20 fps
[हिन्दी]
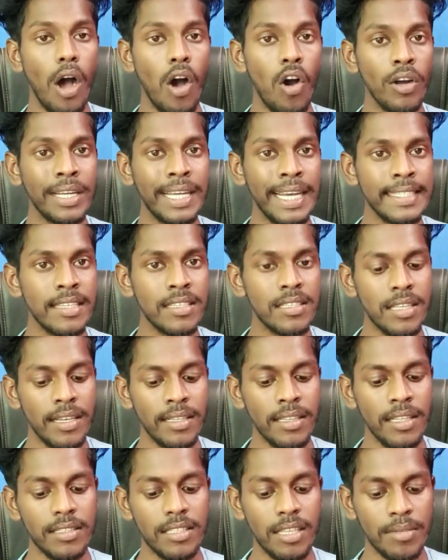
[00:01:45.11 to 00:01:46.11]
और गैस इसके
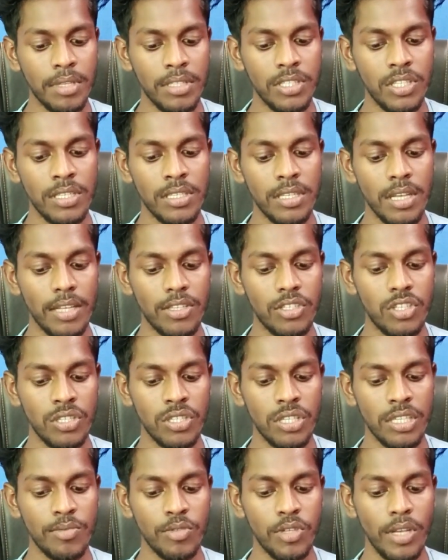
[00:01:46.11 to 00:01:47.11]
अंदर सबसे चीज अच्छी
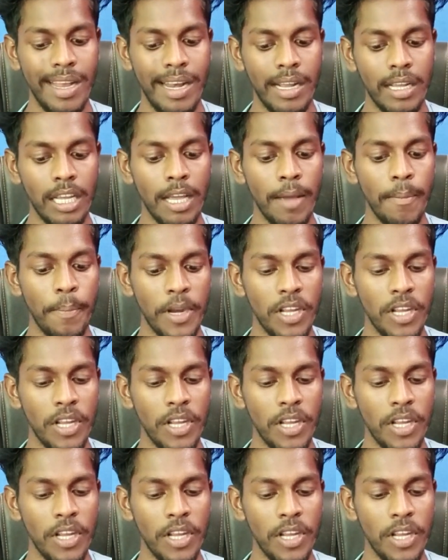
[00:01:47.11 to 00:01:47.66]
चीज मुझे ये लगी कि